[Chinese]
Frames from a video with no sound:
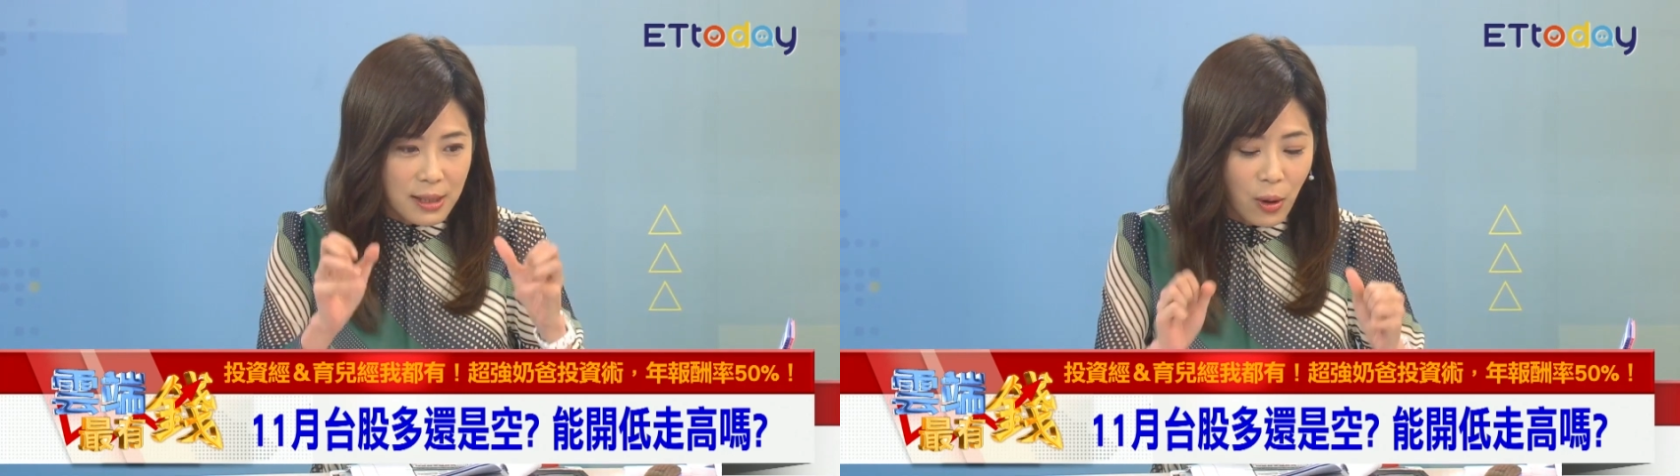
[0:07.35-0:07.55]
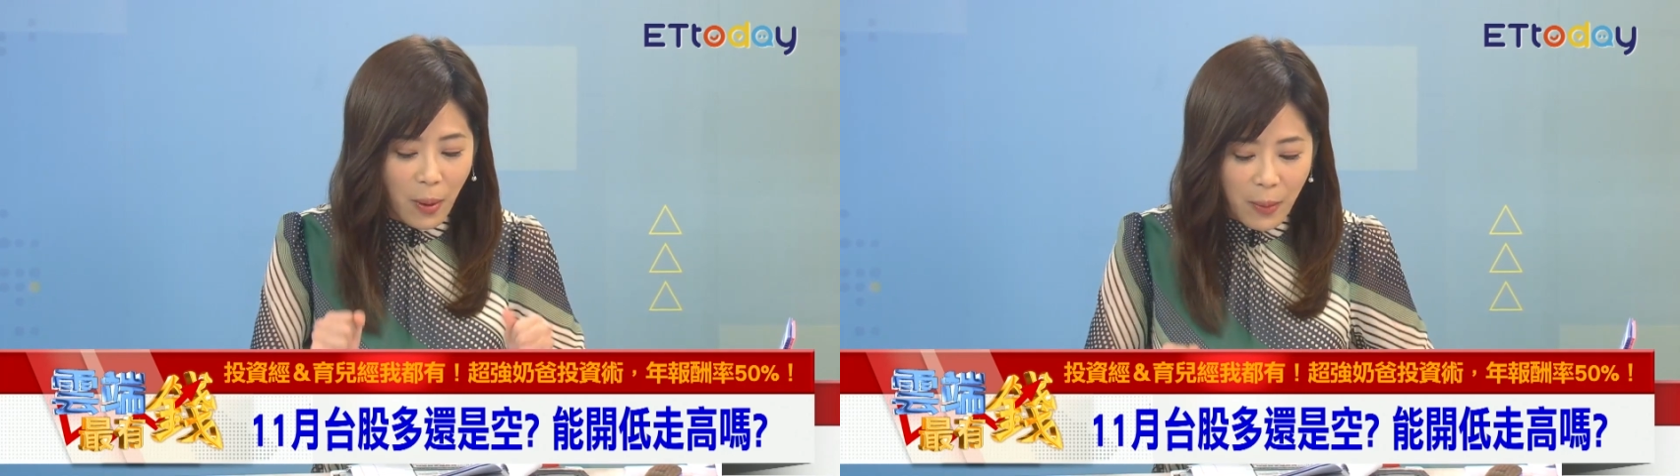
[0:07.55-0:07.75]

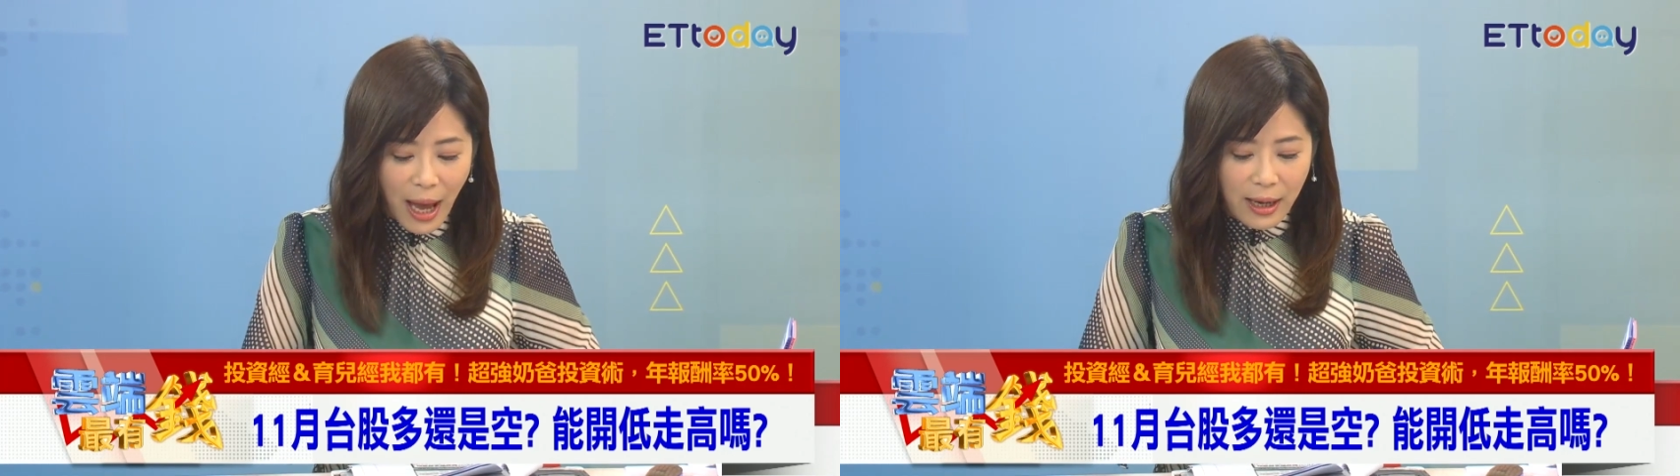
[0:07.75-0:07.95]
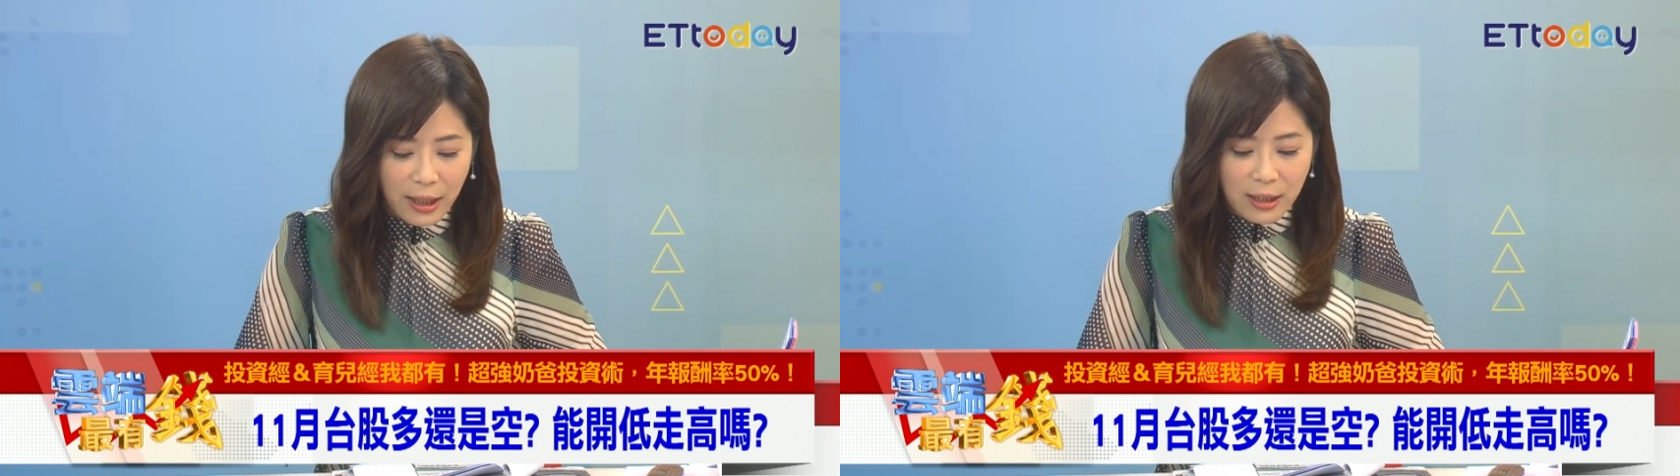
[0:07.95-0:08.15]
三位帮我
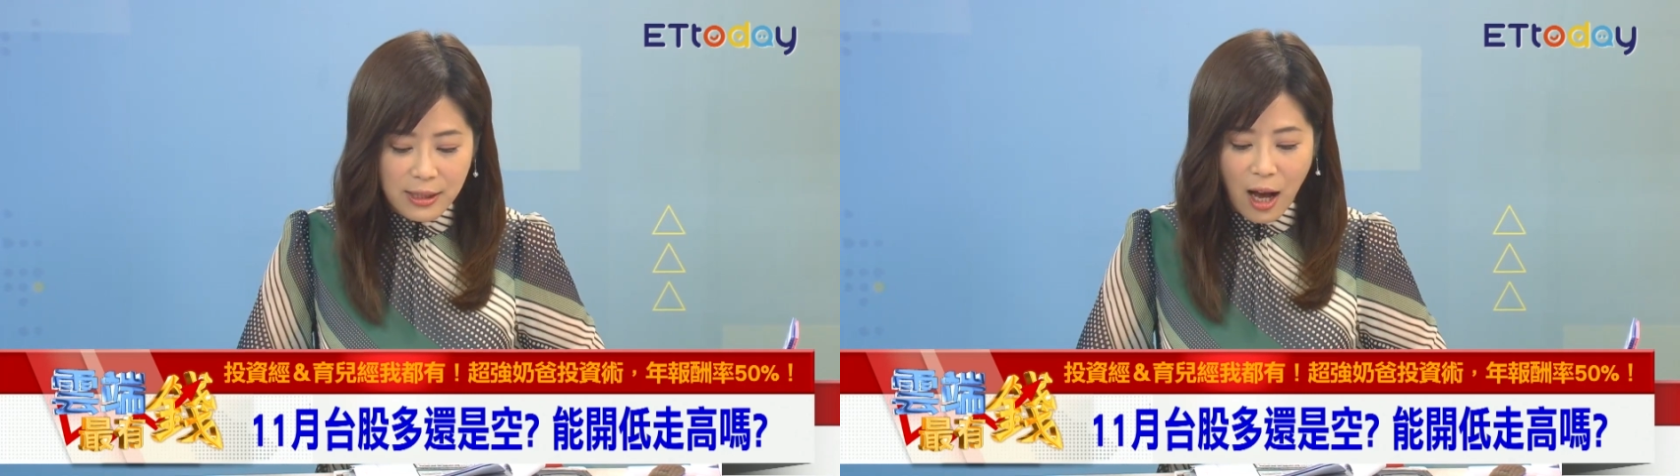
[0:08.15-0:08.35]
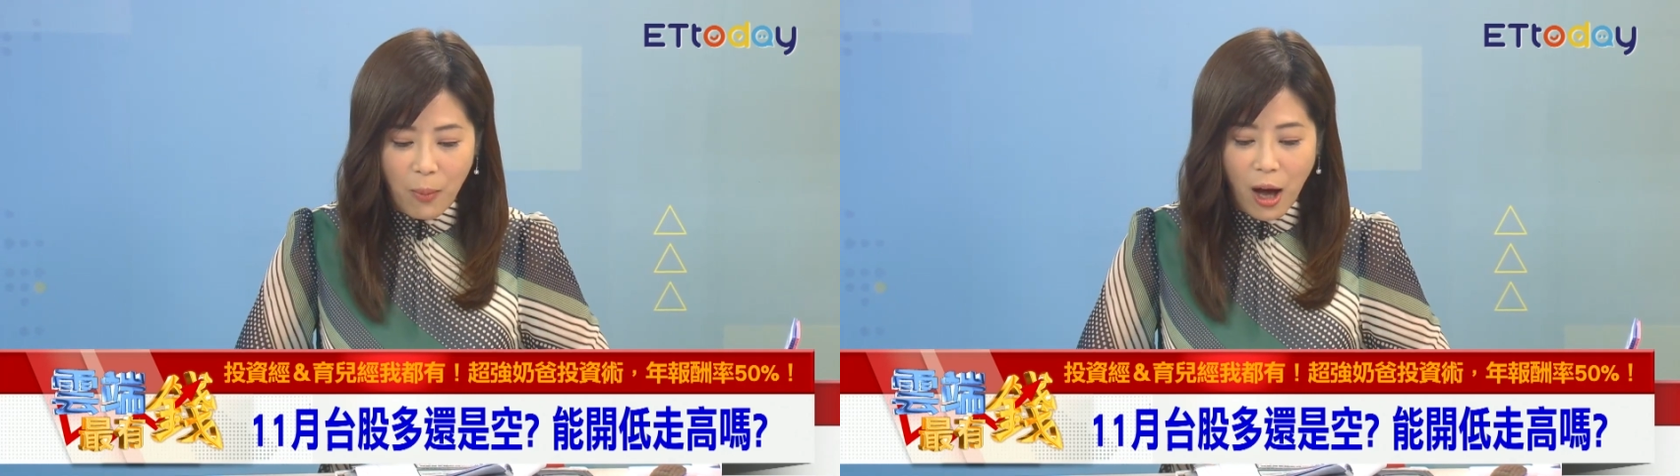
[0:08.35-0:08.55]
们按
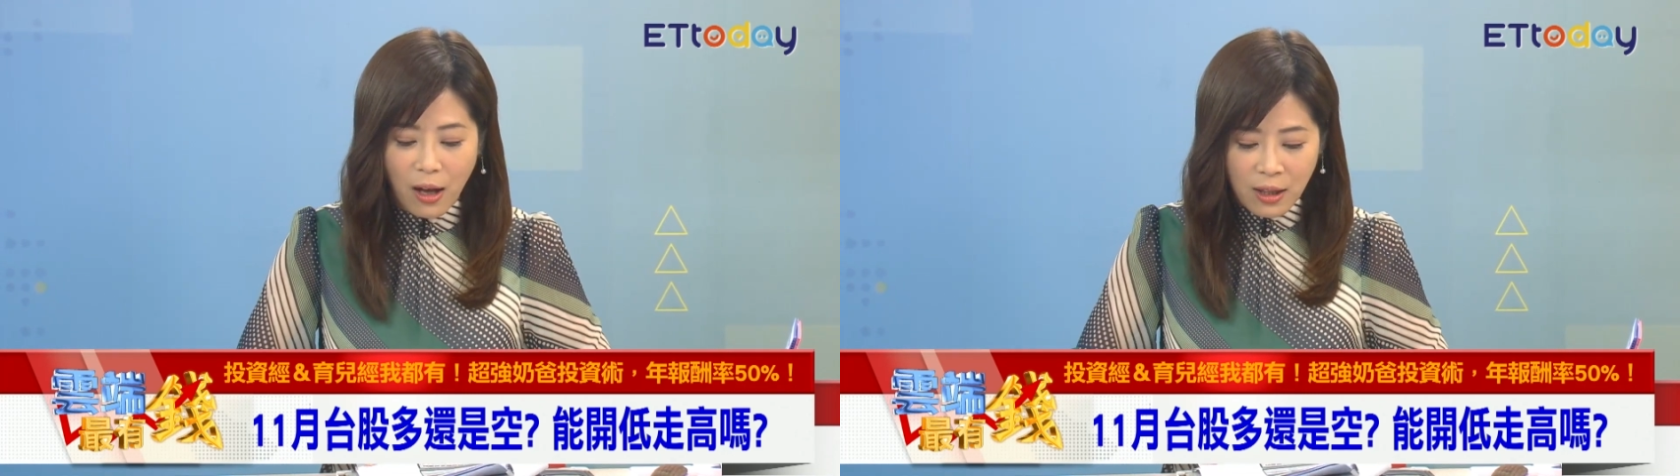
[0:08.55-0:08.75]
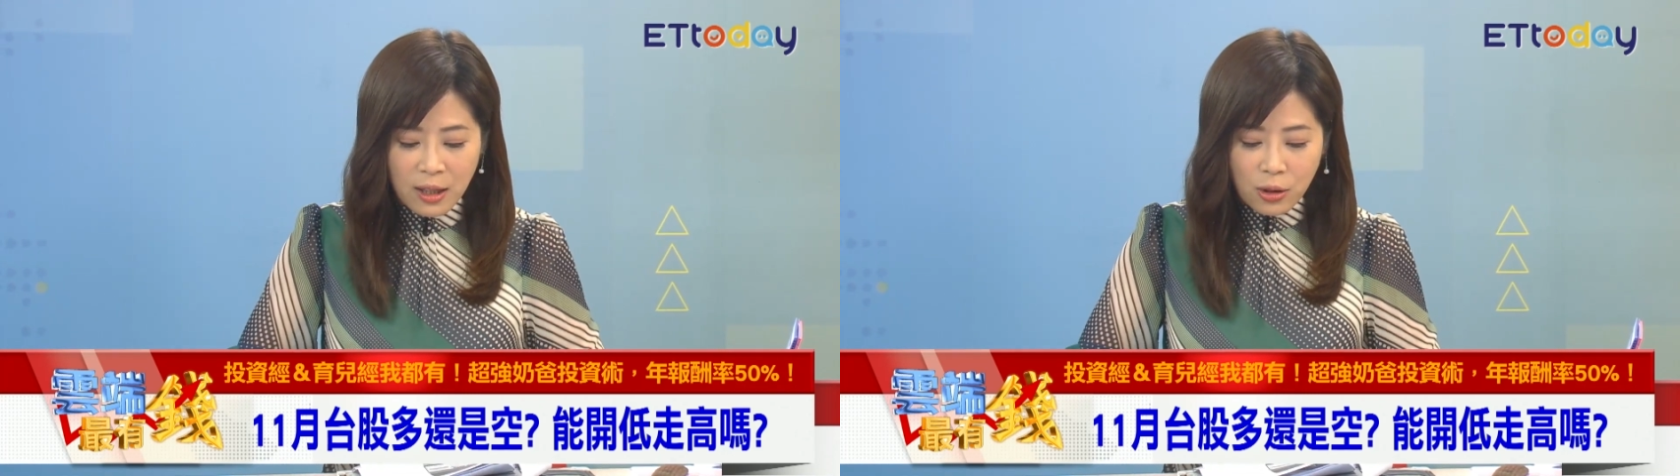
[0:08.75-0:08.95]
铃一下好不
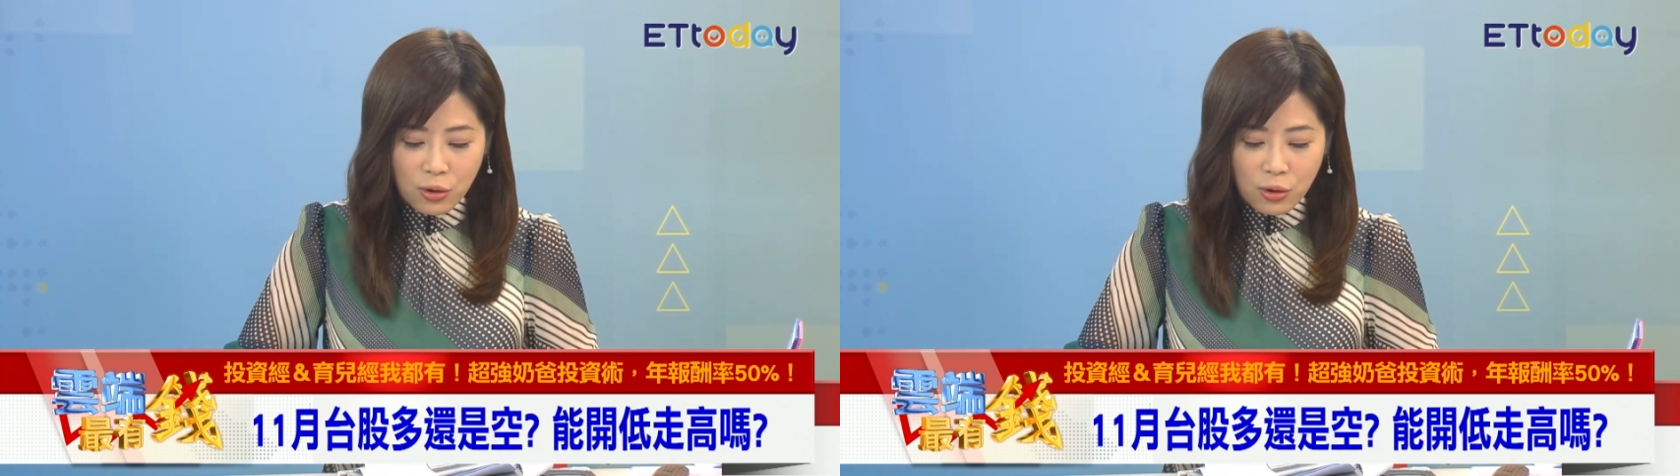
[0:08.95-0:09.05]
好？